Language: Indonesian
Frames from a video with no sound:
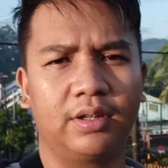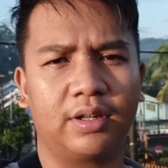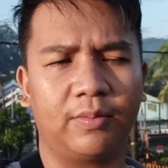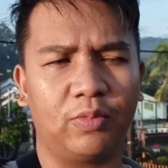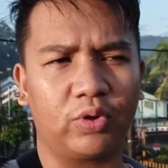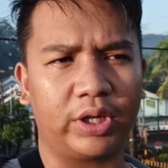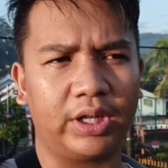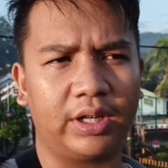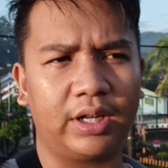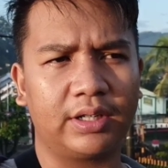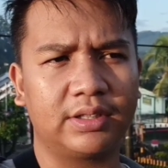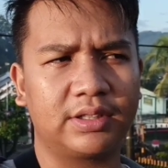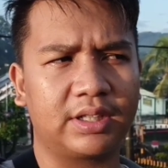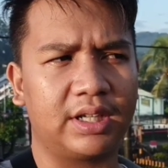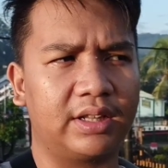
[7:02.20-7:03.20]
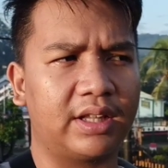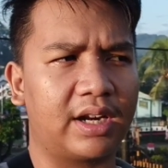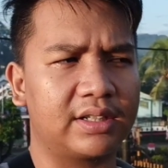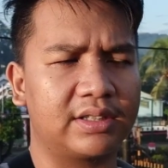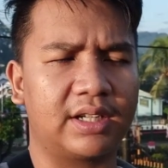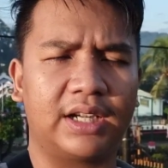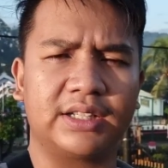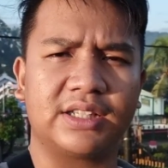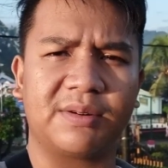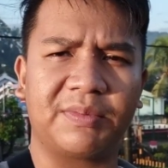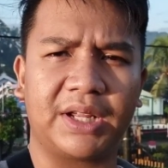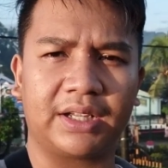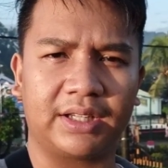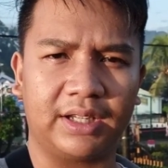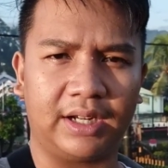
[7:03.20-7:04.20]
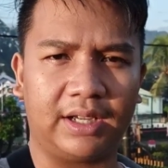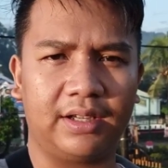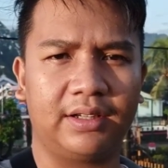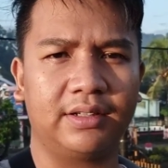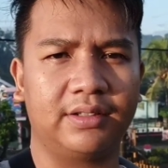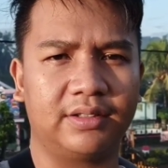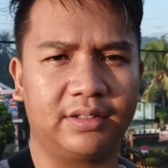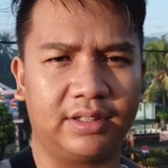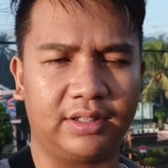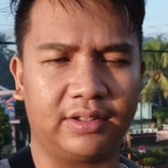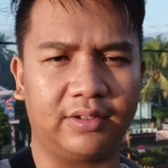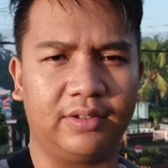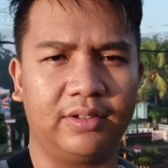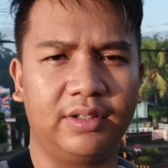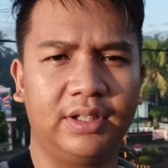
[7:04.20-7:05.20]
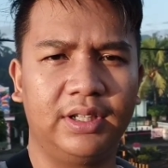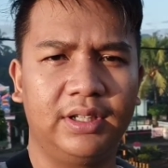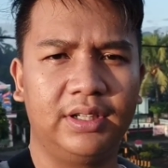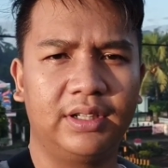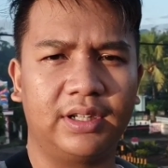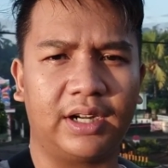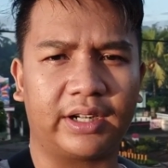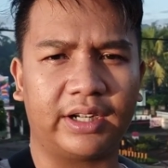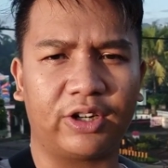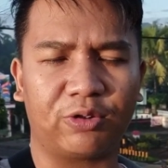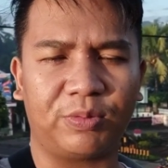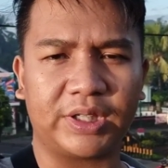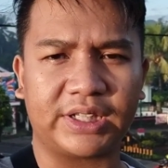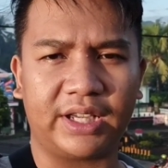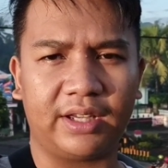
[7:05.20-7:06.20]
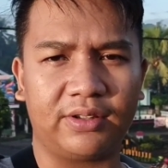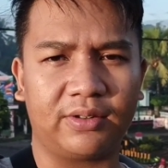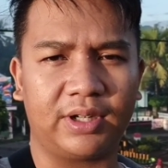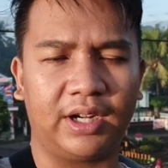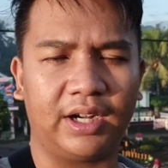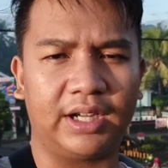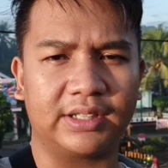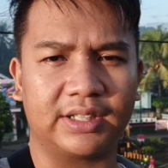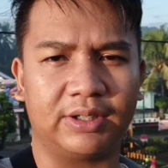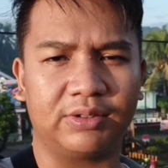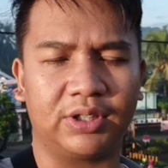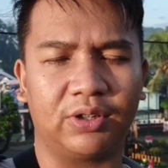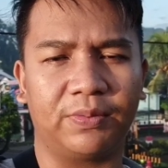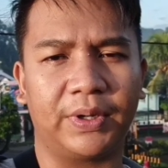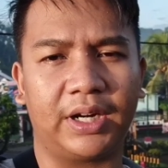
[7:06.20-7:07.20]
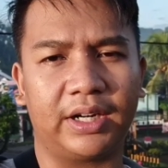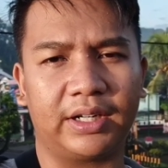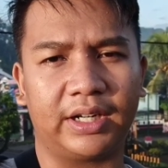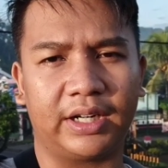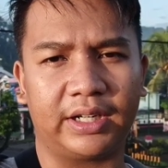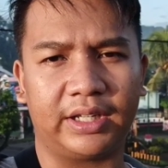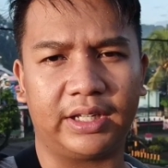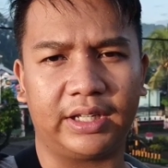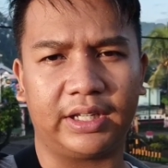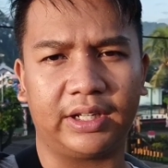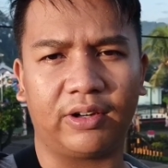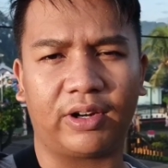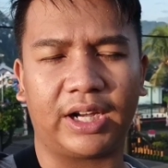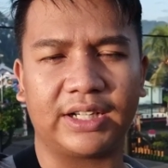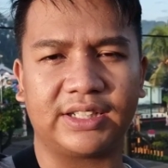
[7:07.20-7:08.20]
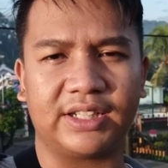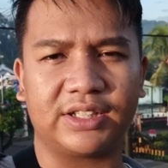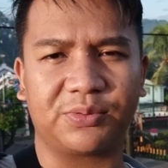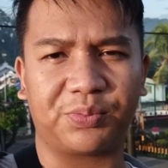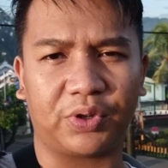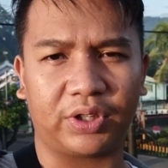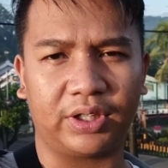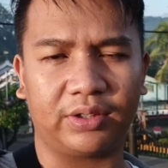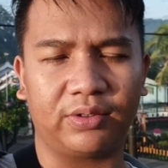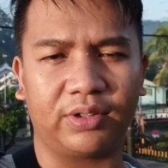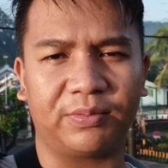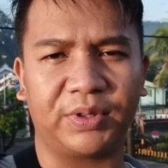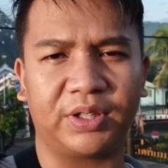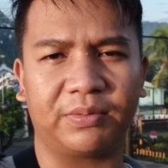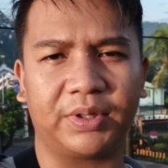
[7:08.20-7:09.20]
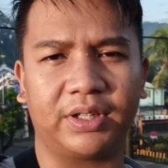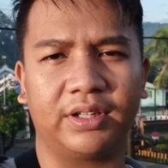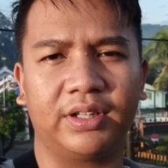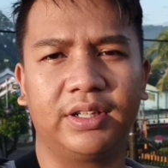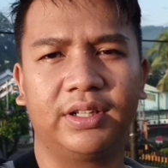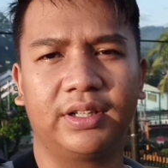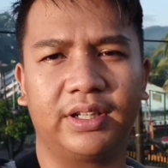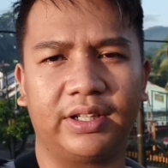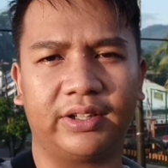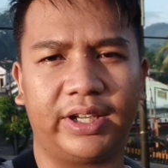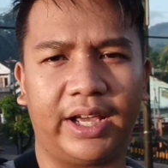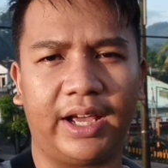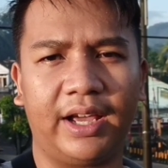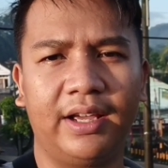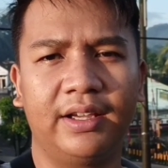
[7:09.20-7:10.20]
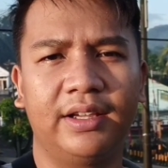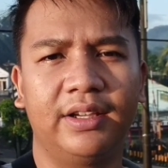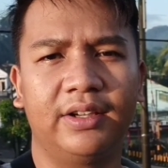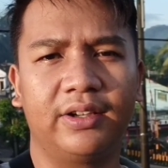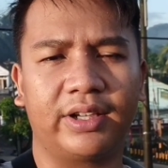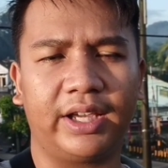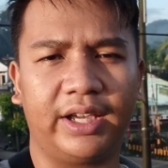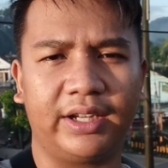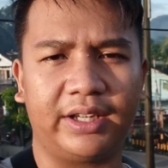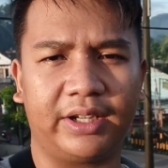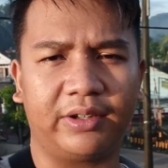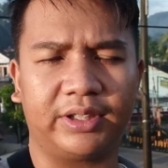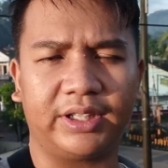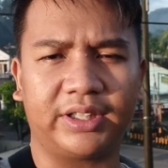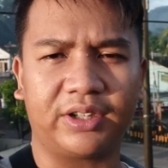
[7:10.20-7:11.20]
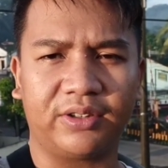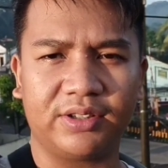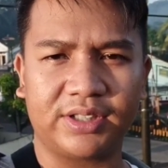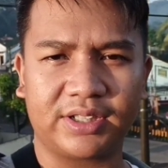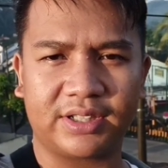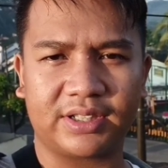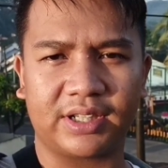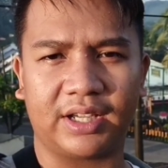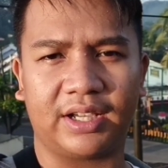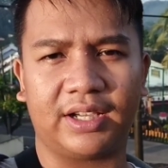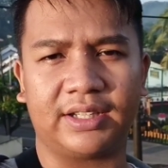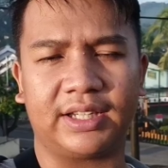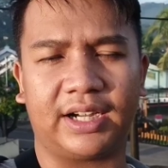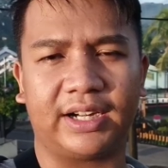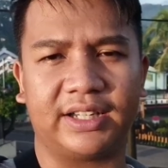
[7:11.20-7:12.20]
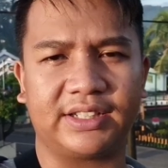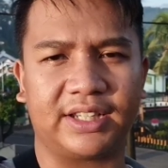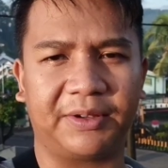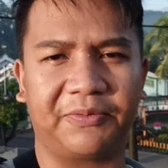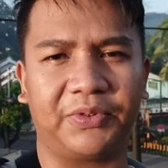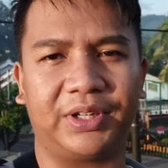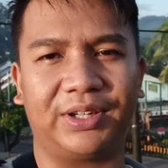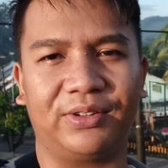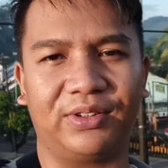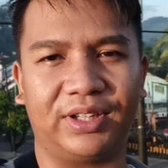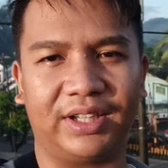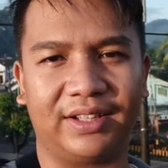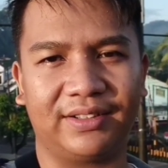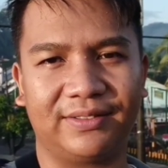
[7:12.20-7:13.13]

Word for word: kemungkinan sekitar setengah jam lagi lah gitu karena rumah saya juga nggak jauh-jauh banget dari lokasi spot itu teman-teman gitu ya oke diikuti terus uh, jangan di skip videonya